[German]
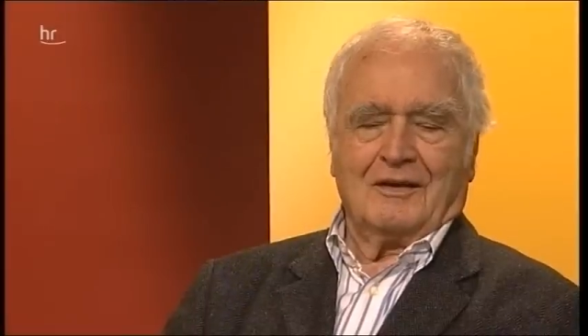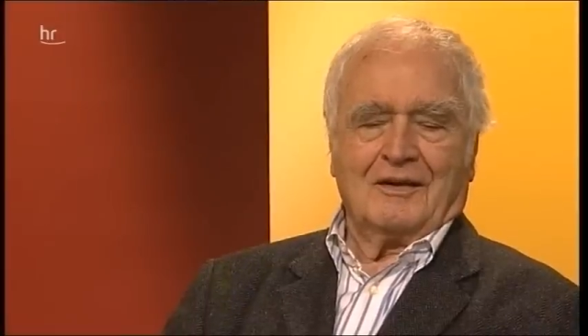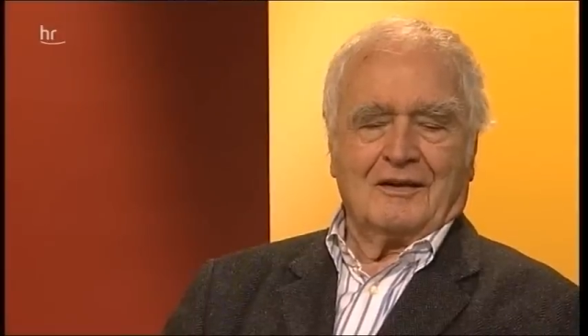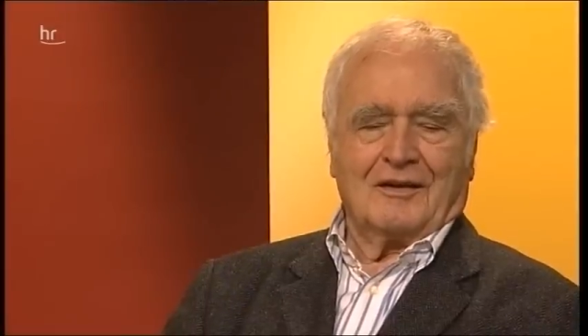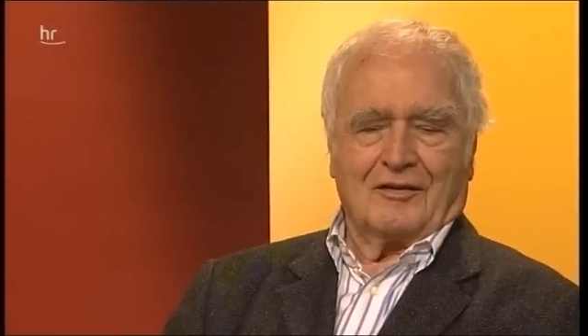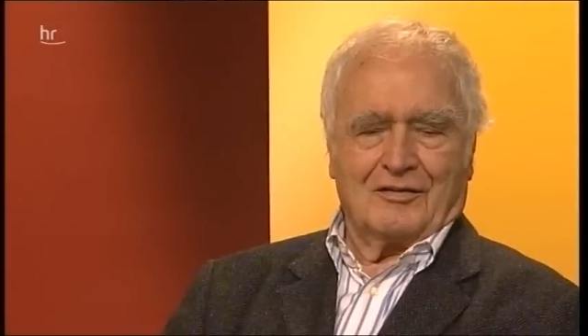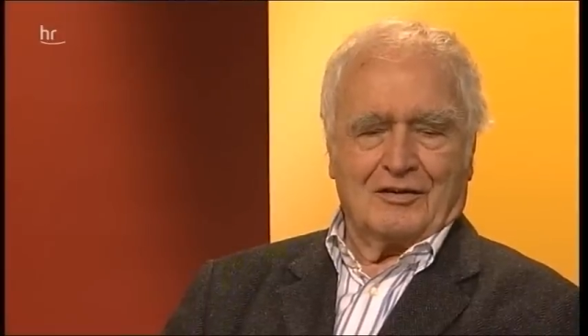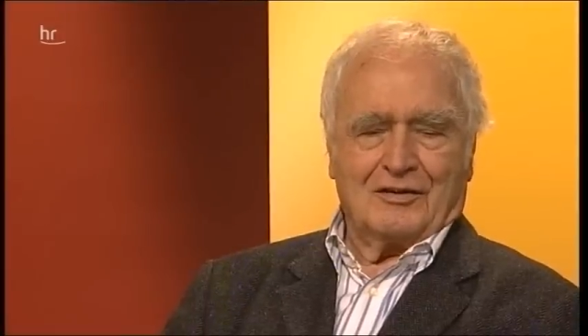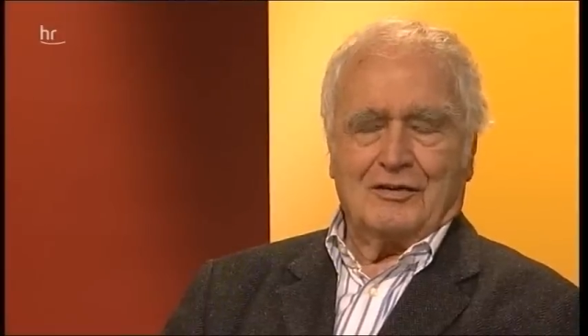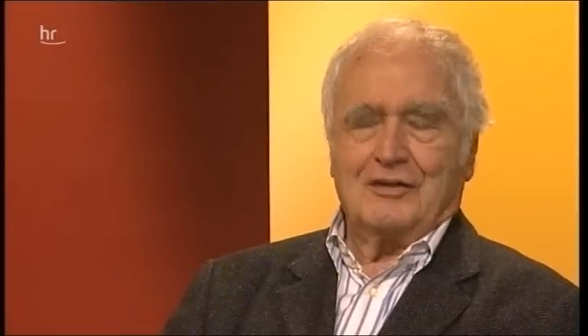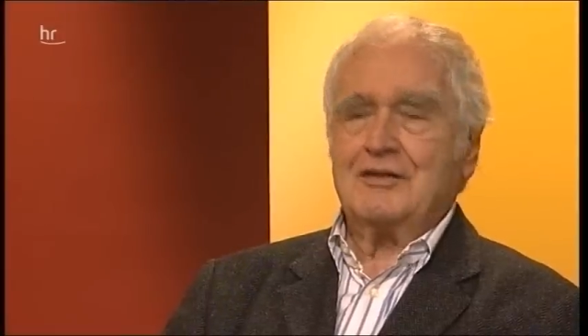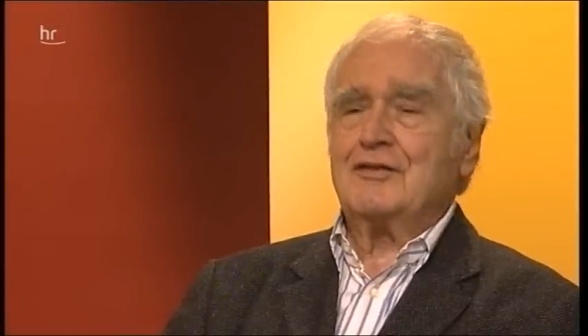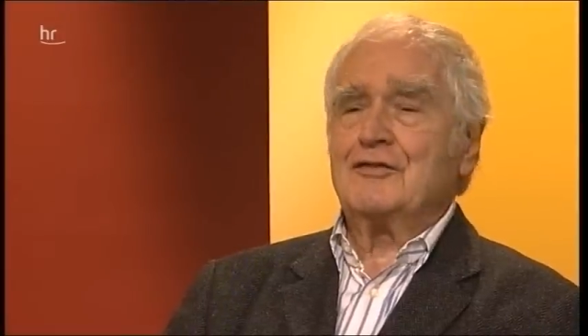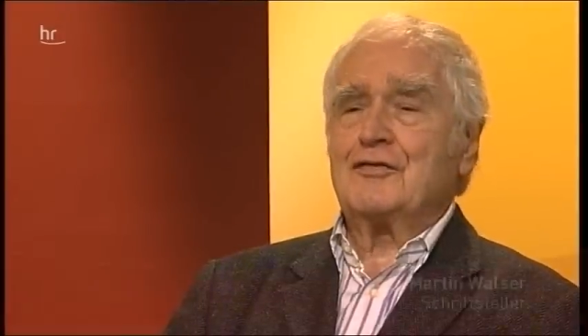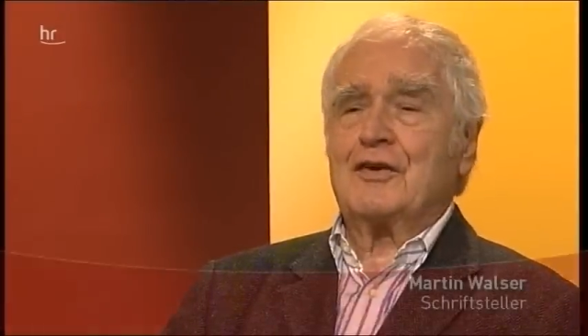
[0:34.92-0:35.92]
dass sich
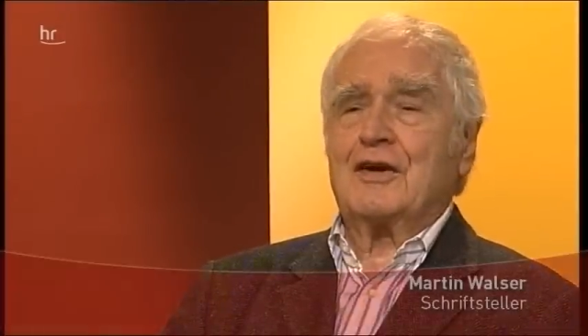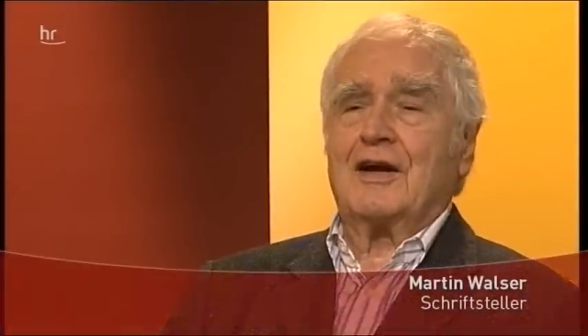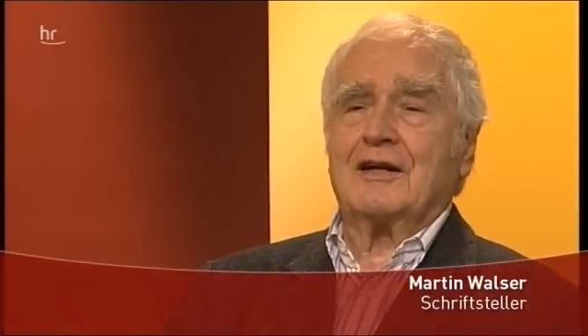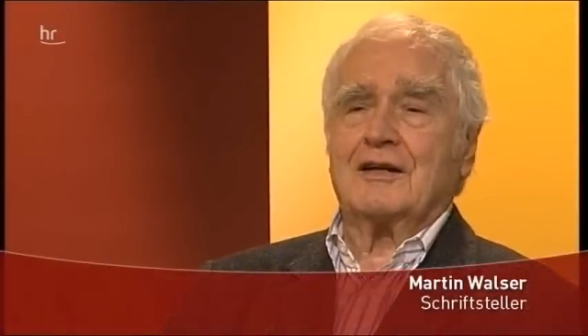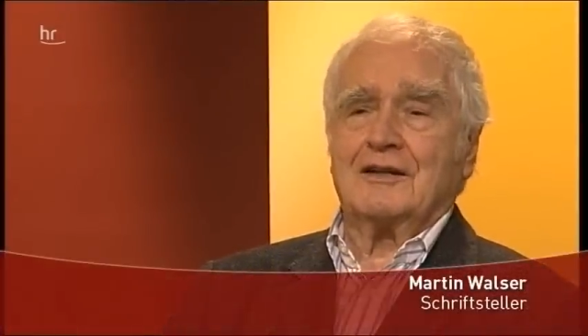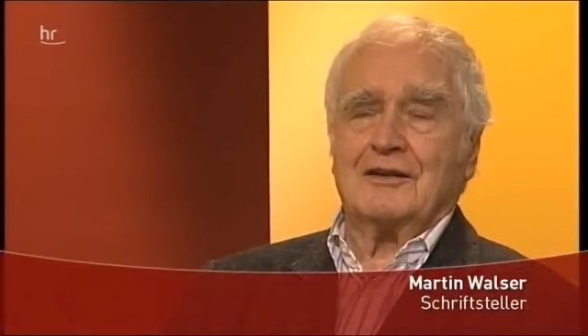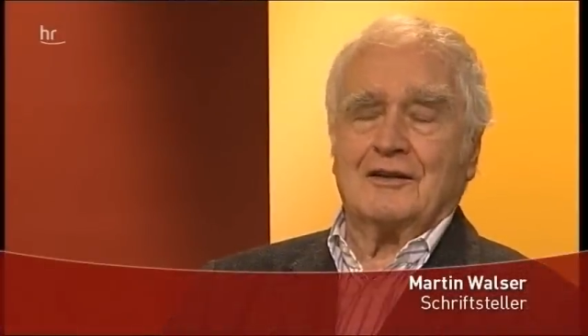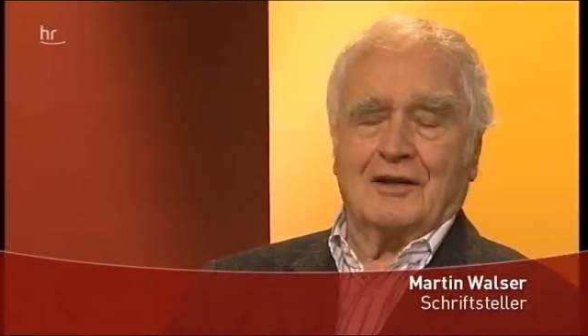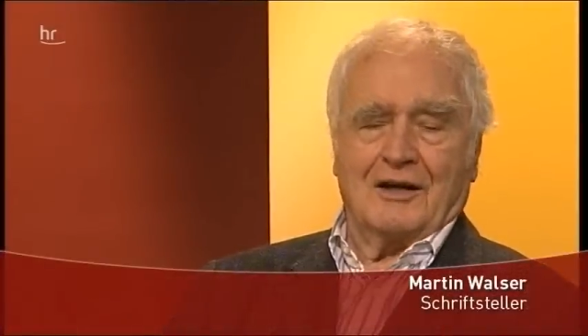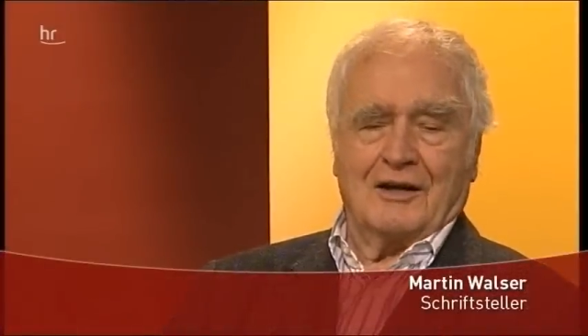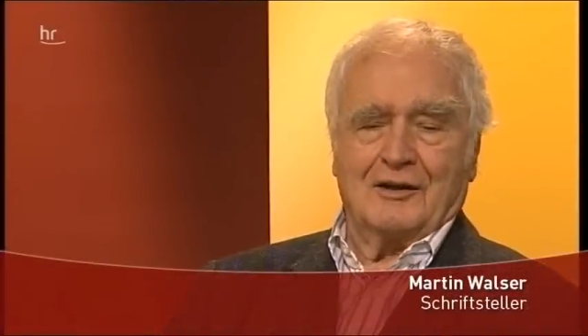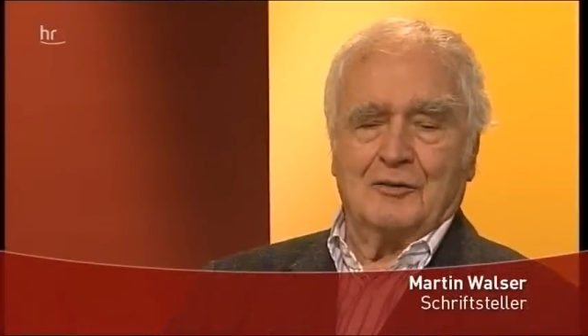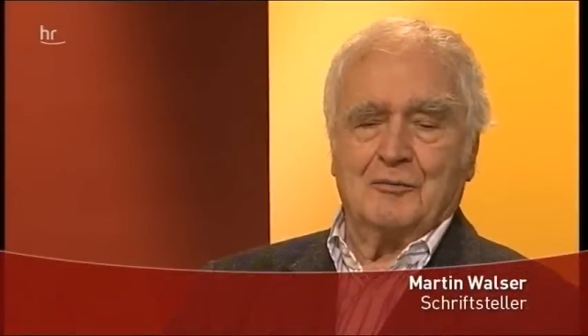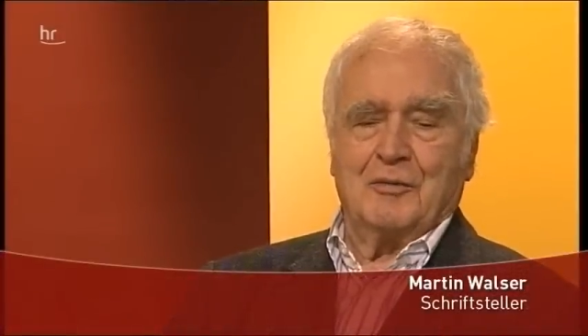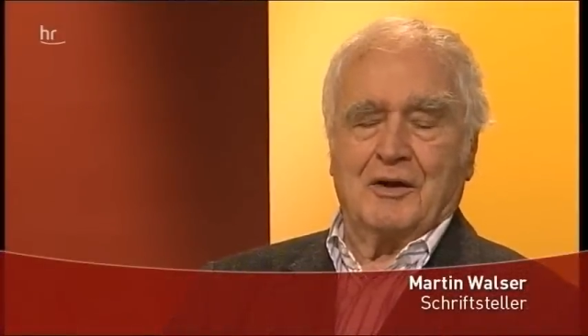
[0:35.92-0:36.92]
diese Frage
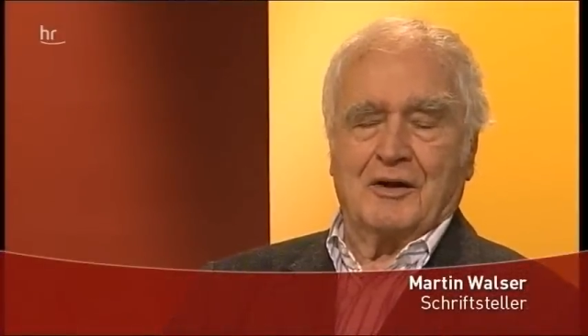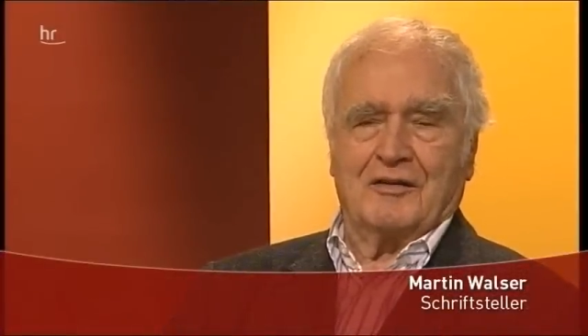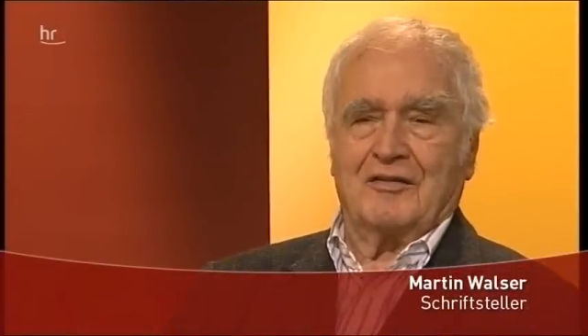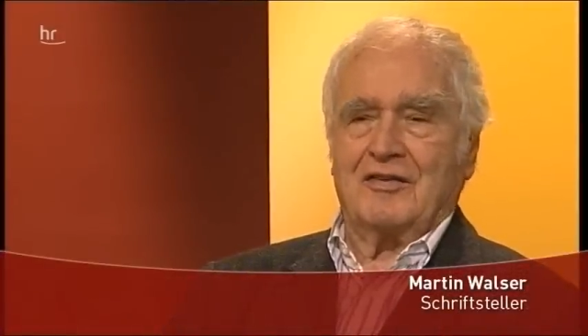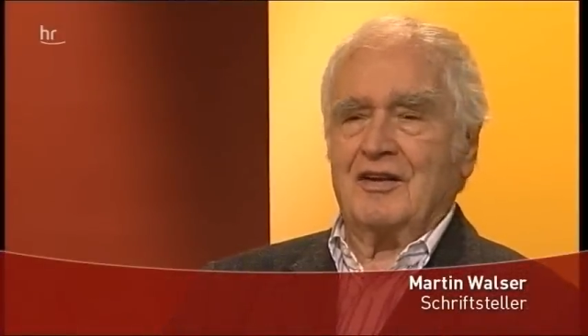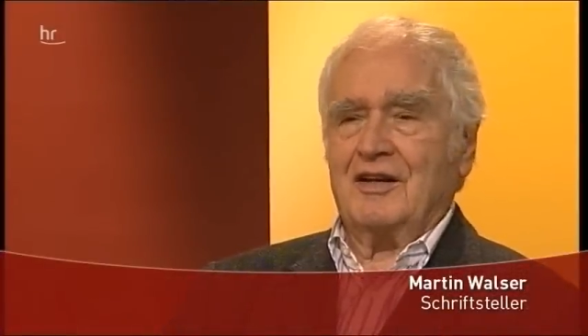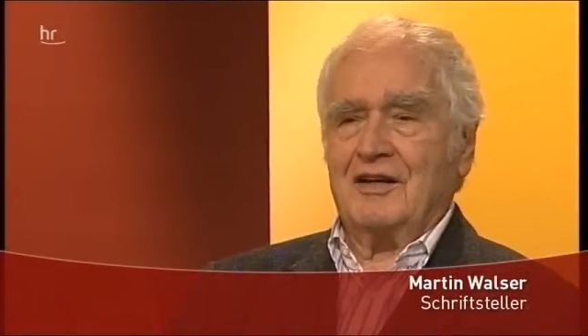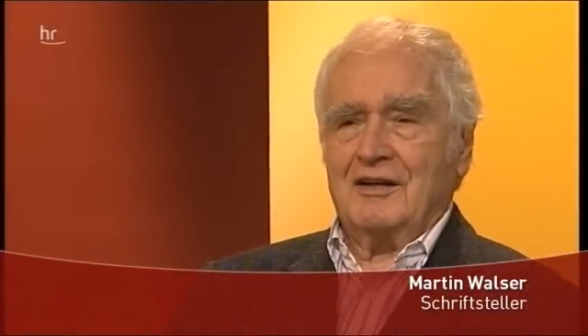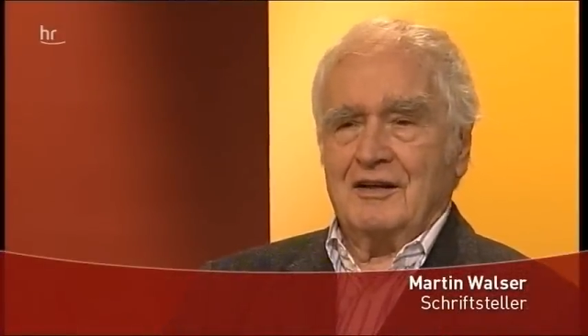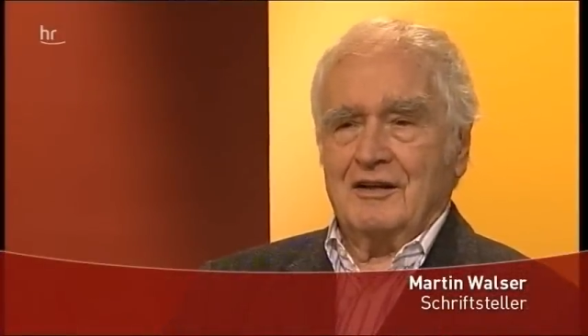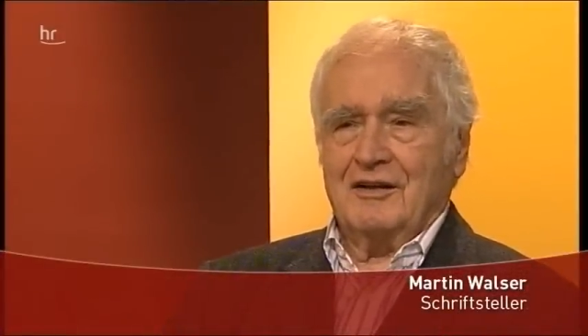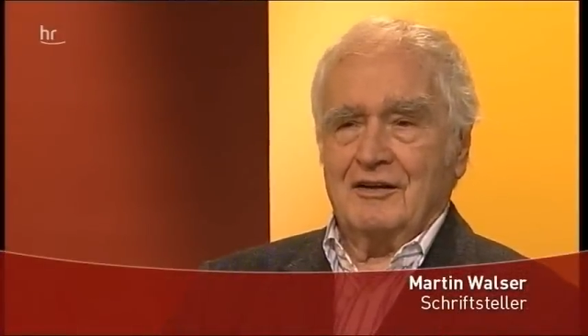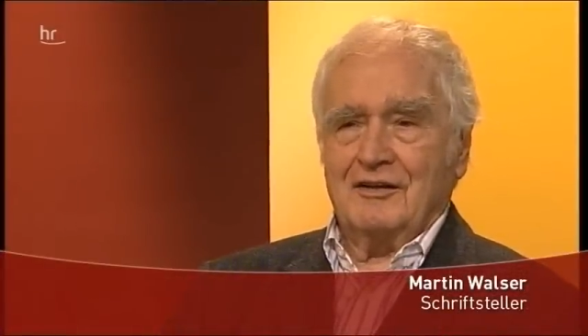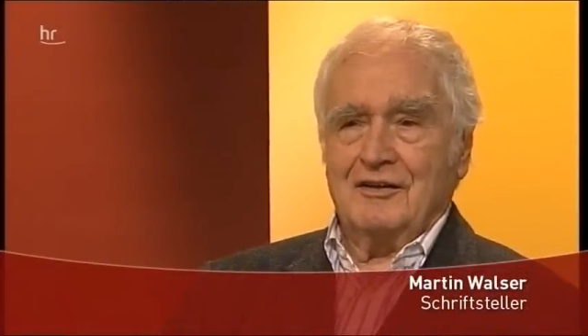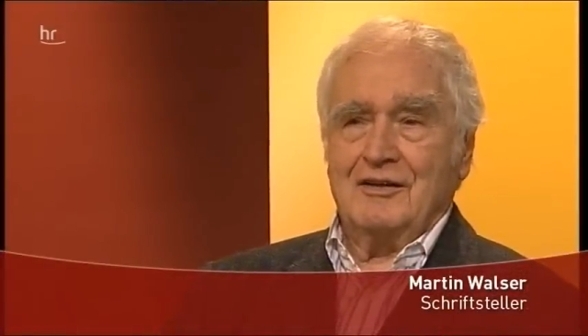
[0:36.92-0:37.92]
einem
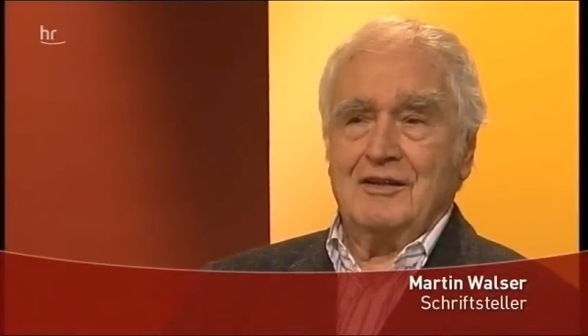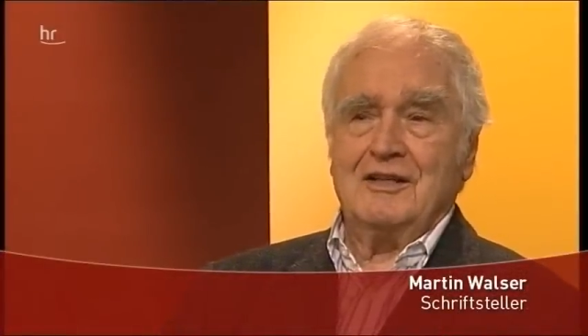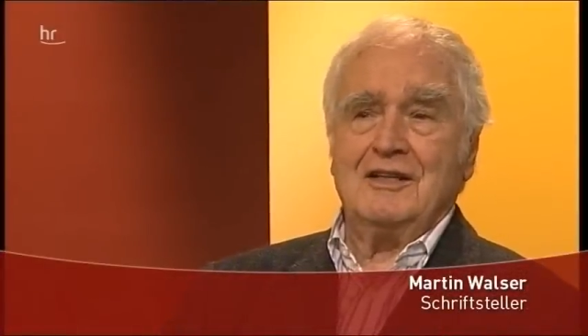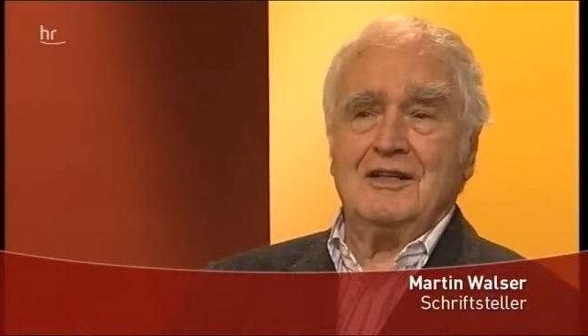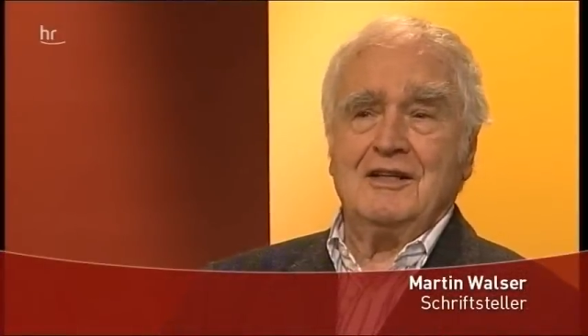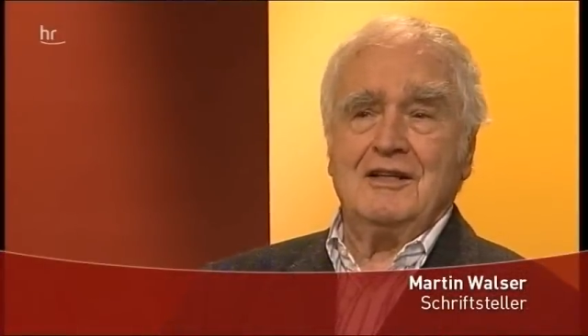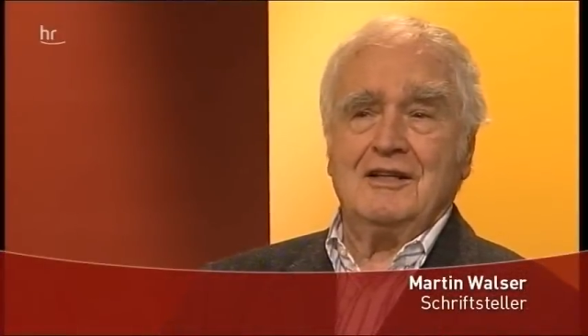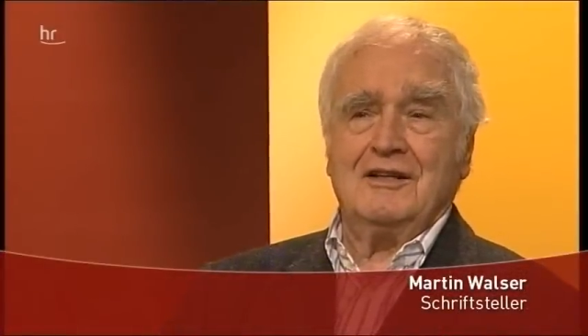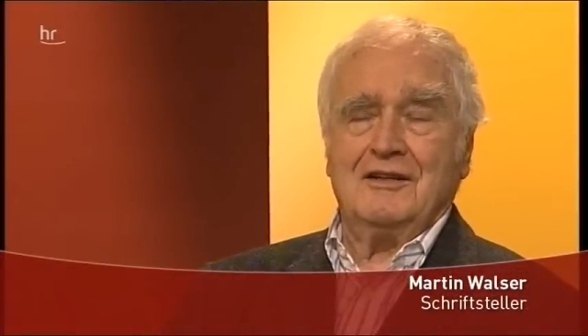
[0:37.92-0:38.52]
Erzähler nie,